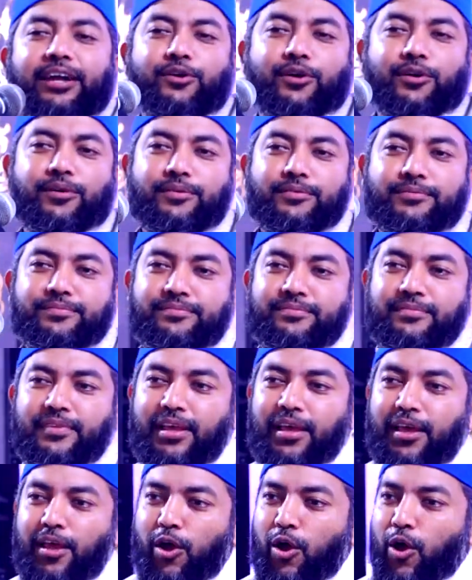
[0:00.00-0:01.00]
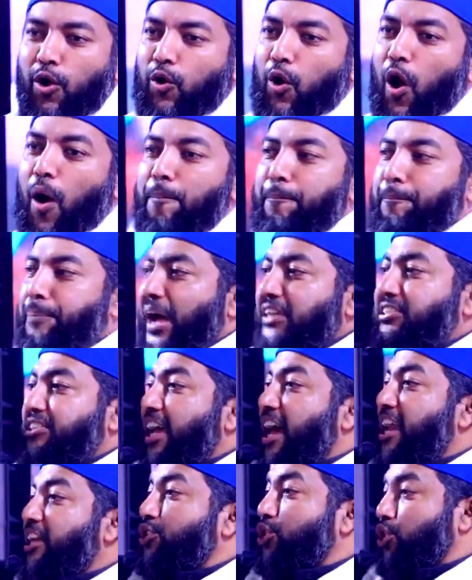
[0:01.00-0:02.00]
কেন
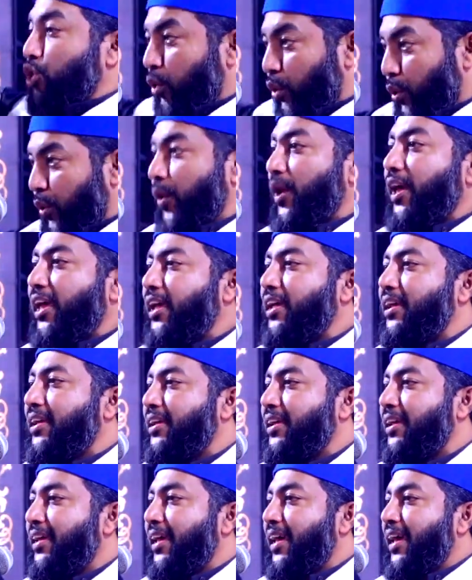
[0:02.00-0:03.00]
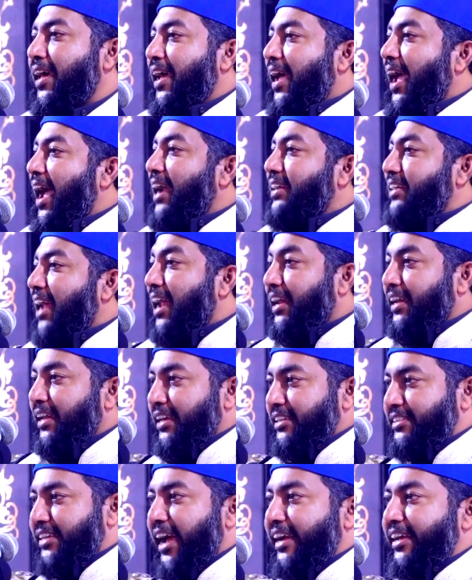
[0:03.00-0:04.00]
কম্পাসের সুই এটা
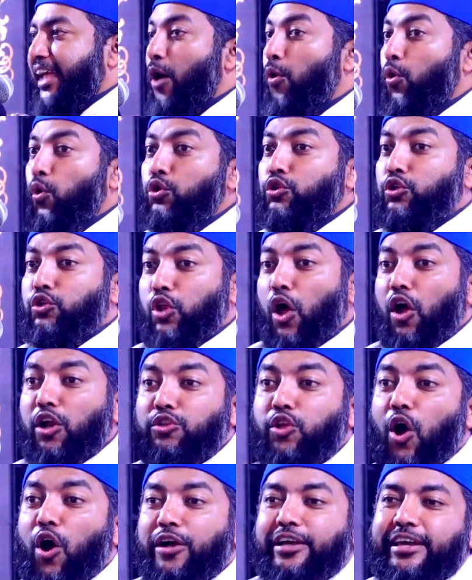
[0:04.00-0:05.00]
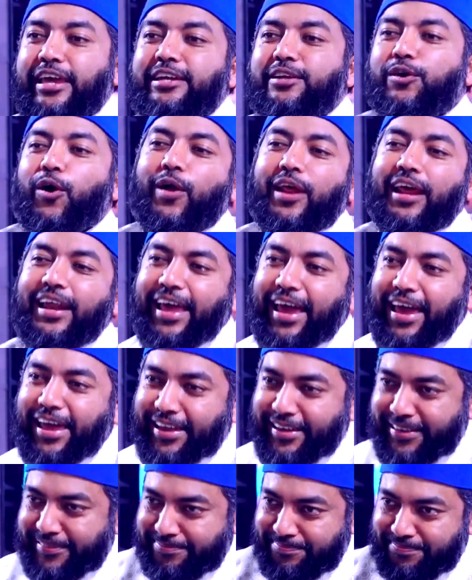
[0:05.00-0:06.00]
নিজেকে উত্তর দক্ষিণ করে নেয়
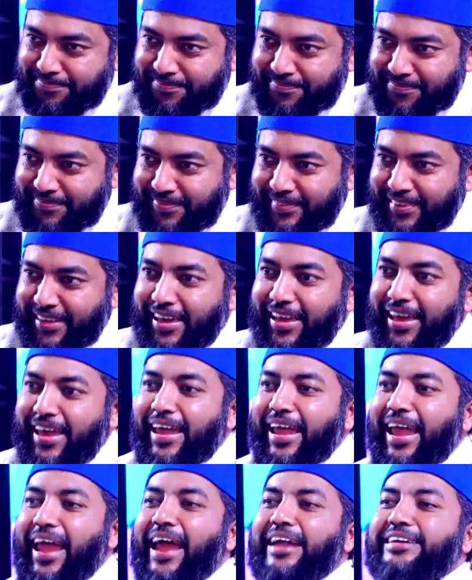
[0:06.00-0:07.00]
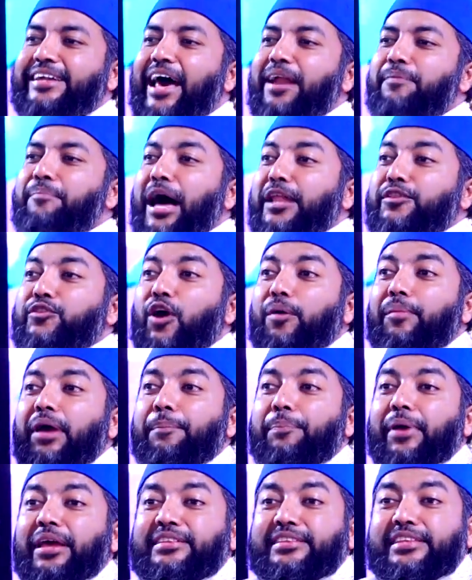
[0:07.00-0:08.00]
এটার মাধ্যমে
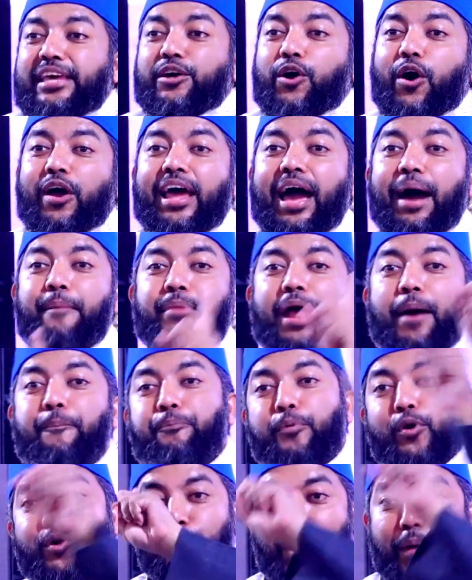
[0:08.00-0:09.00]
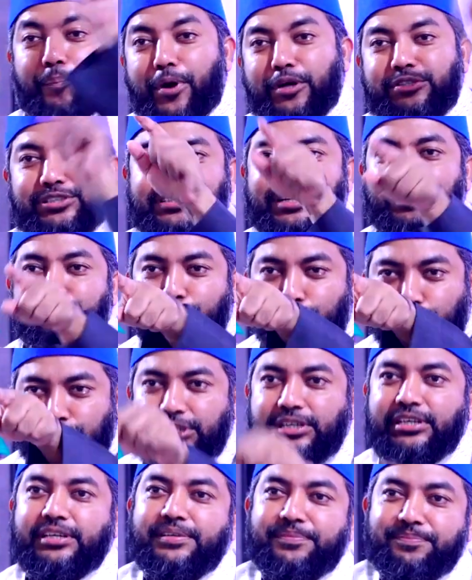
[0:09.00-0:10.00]
ভিত্তি করে আমরা পূর্ব পশ্চিম
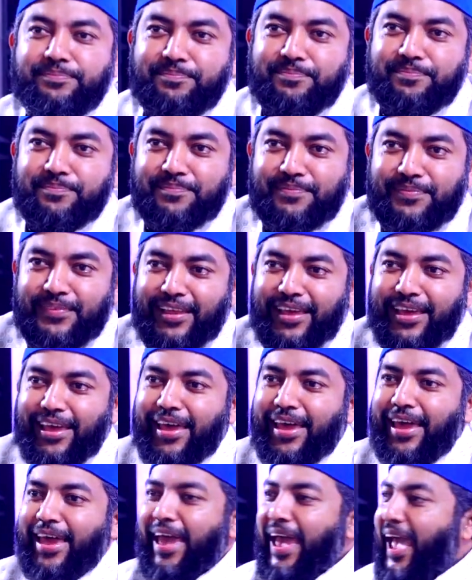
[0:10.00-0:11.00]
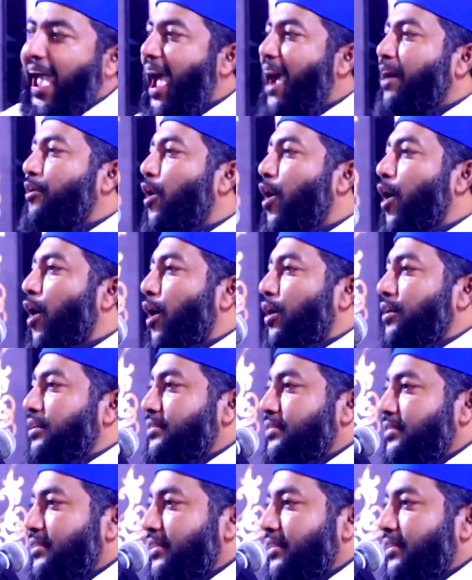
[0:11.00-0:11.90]
বুঝি এখন